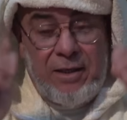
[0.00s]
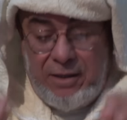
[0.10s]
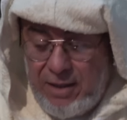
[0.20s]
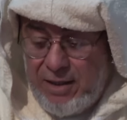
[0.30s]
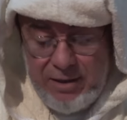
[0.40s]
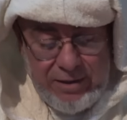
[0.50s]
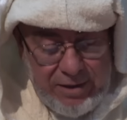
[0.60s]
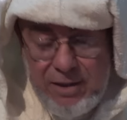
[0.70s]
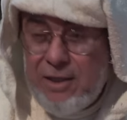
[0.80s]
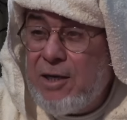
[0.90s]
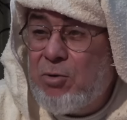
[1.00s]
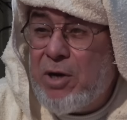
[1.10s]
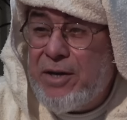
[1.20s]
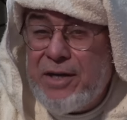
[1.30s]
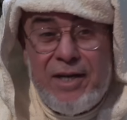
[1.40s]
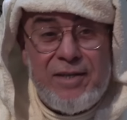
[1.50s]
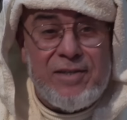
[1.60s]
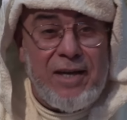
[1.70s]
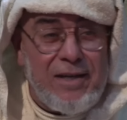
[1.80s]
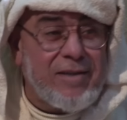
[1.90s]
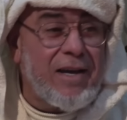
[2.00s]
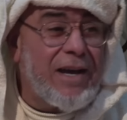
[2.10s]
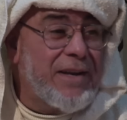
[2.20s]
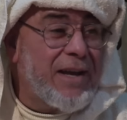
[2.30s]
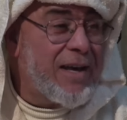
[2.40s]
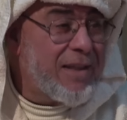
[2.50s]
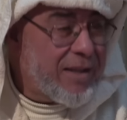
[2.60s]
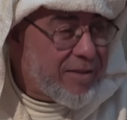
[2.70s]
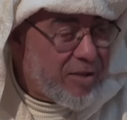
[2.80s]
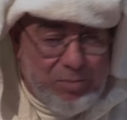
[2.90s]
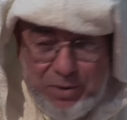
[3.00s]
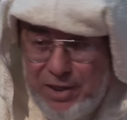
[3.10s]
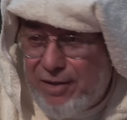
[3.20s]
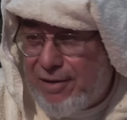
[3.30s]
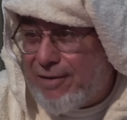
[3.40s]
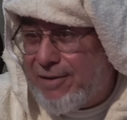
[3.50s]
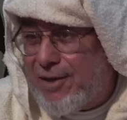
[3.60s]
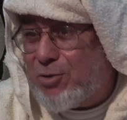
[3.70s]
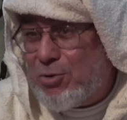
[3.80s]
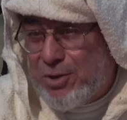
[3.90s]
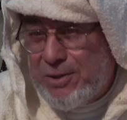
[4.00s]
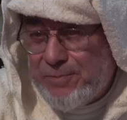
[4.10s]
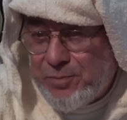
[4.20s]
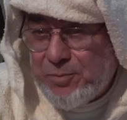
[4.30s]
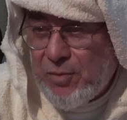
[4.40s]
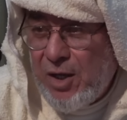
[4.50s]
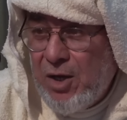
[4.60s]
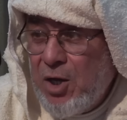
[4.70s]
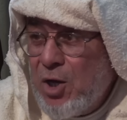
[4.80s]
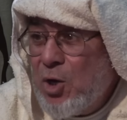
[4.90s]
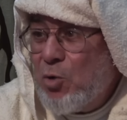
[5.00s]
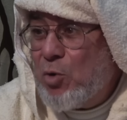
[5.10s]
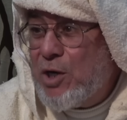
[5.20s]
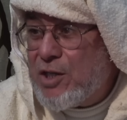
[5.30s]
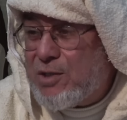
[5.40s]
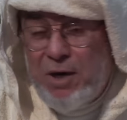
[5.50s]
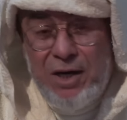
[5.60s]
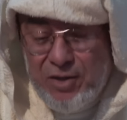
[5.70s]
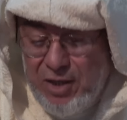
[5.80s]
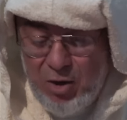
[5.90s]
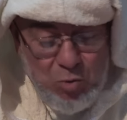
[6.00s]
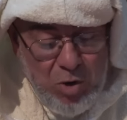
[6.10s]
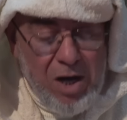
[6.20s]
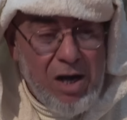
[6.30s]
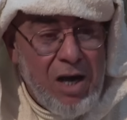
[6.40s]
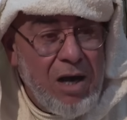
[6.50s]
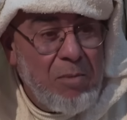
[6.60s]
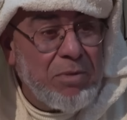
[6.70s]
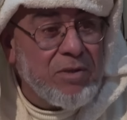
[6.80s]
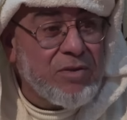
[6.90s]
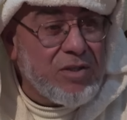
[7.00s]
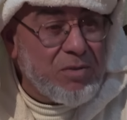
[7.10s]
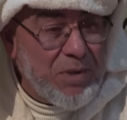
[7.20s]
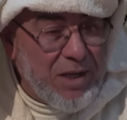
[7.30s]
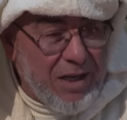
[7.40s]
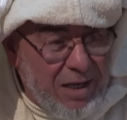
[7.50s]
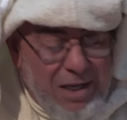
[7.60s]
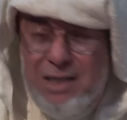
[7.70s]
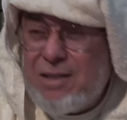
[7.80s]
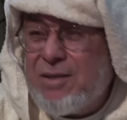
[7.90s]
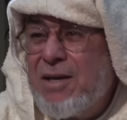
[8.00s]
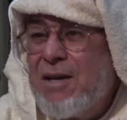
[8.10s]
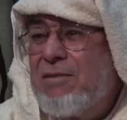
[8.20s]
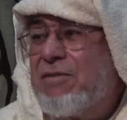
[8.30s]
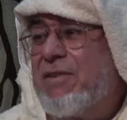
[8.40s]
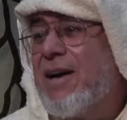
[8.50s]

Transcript: يا أخي لو أنك سألت عن هذا التطبيق نتاع التيك توك واللي أصبح حتى هو من التطبيقات في